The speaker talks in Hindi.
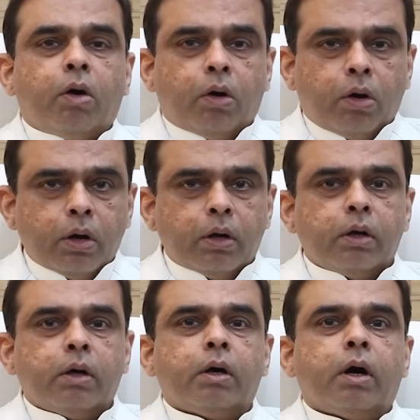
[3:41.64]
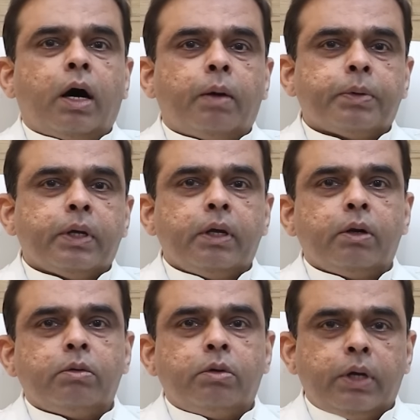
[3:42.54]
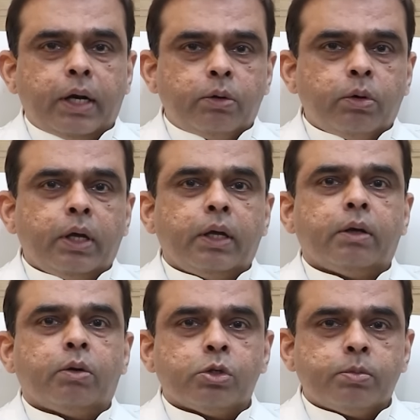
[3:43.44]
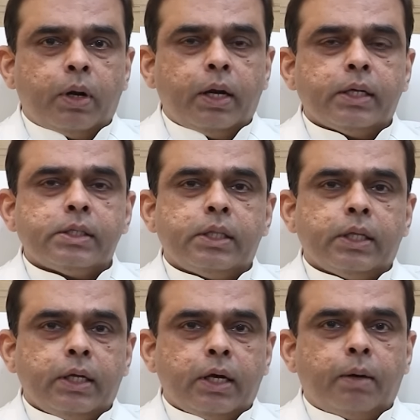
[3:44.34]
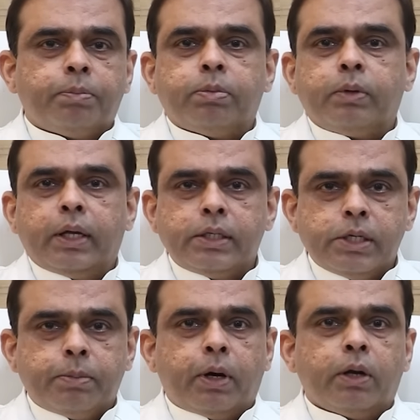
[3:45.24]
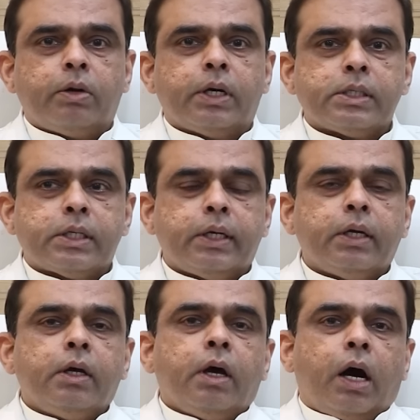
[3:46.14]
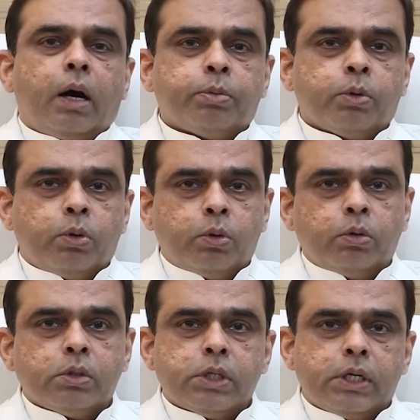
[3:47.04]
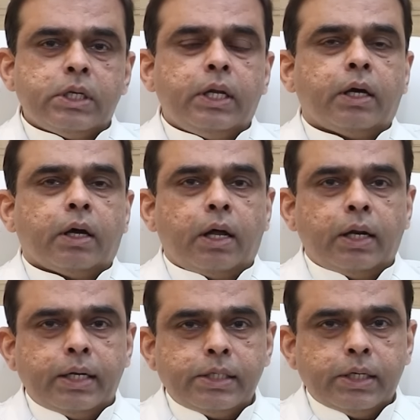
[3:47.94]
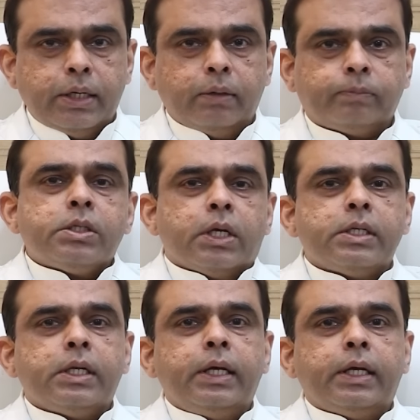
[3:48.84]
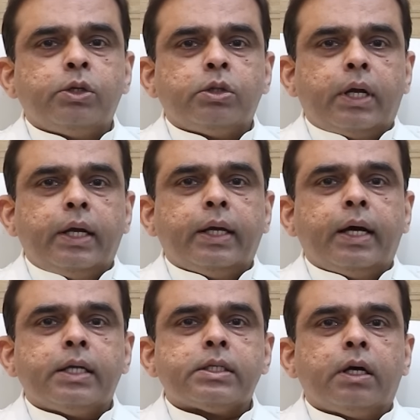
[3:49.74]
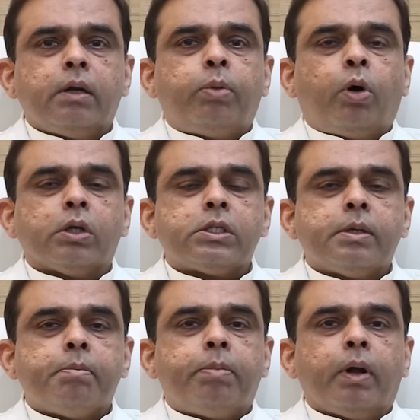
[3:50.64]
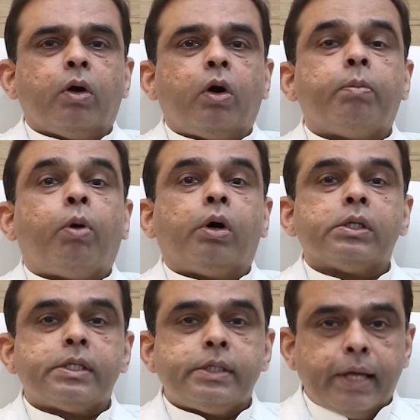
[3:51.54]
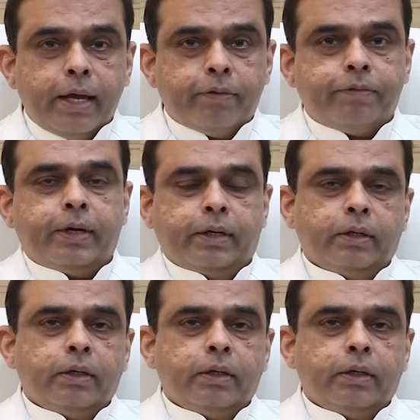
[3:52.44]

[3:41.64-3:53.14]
और आपकी डे टू डे रोज़मर्रा की ज़िंदगी आप नहीं जी पा रहे हो ढंग से आपको सर्जरी करा लेनी चाहिए सर्जरी के जो तरीके आजकल बहुत सिंपल और बहुत सेफ़ हैं